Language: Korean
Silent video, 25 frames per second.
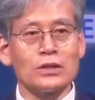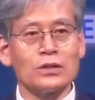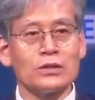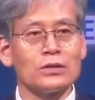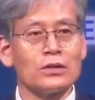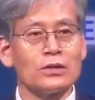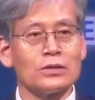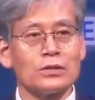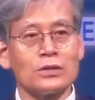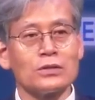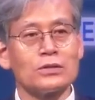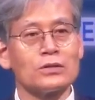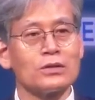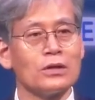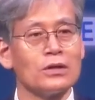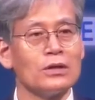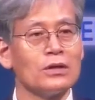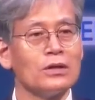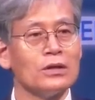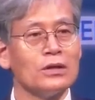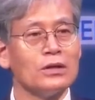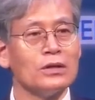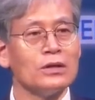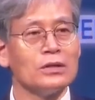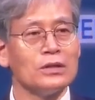
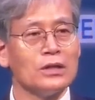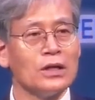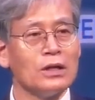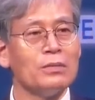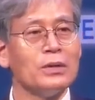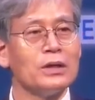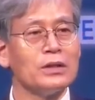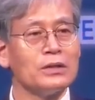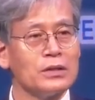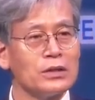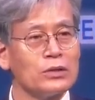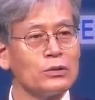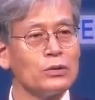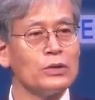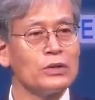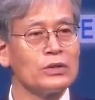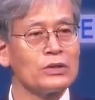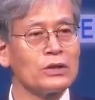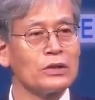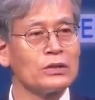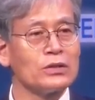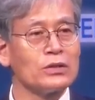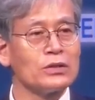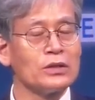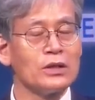흩어져서 예배드리고
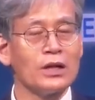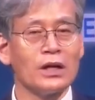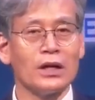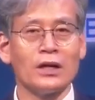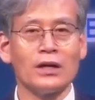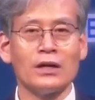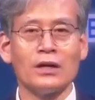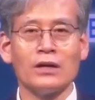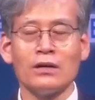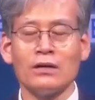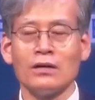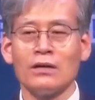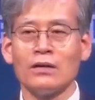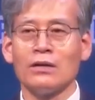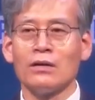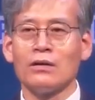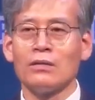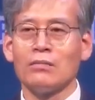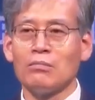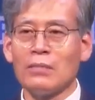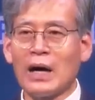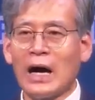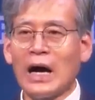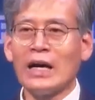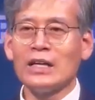있었는데
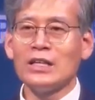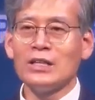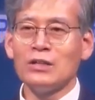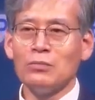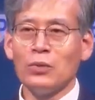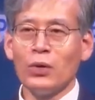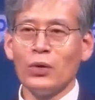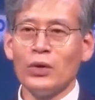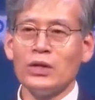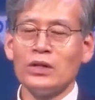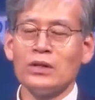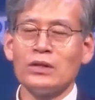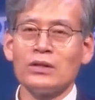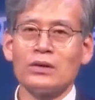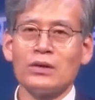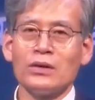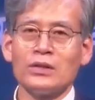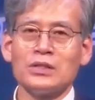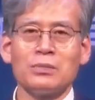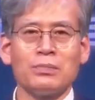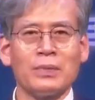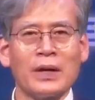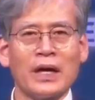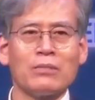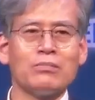많이 모이는
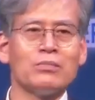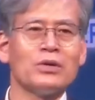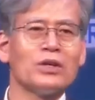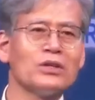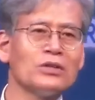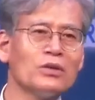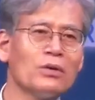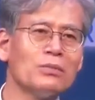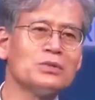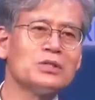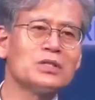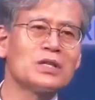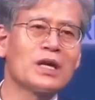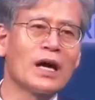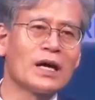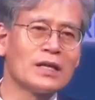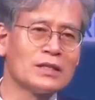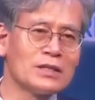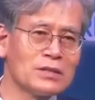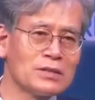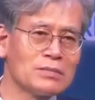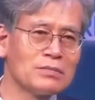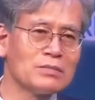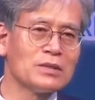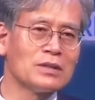것이 100명이 넘질
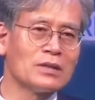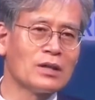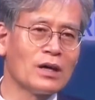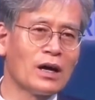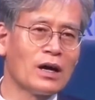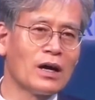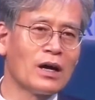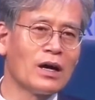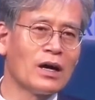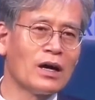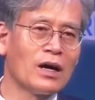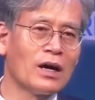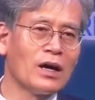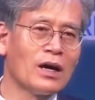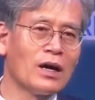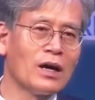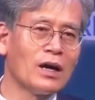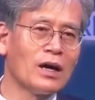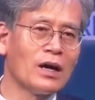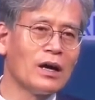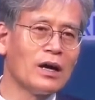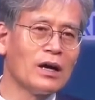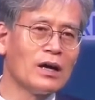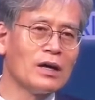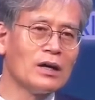않습니다.
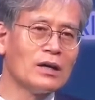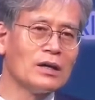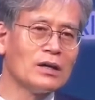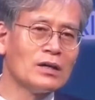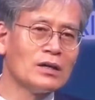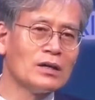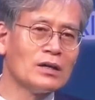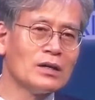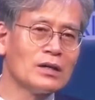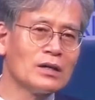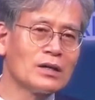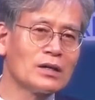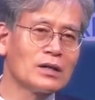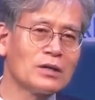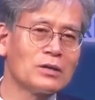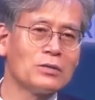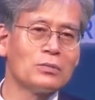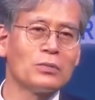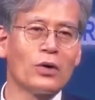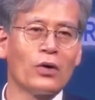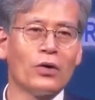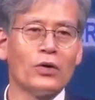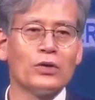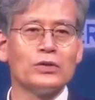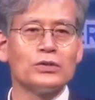
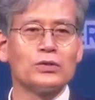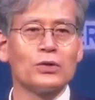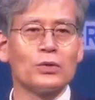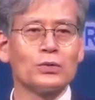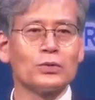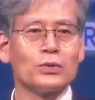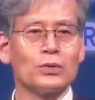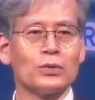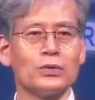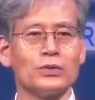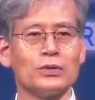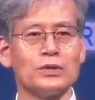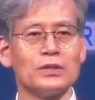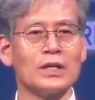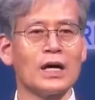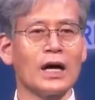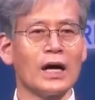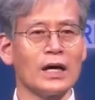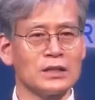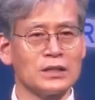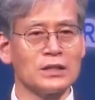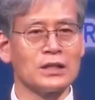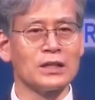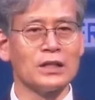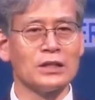그러면 어느 정도인지
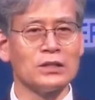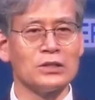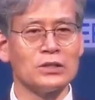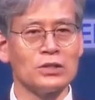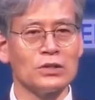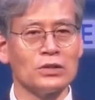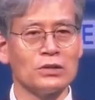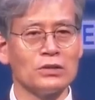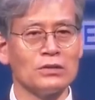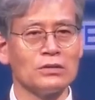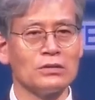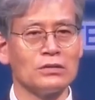아시겠죠?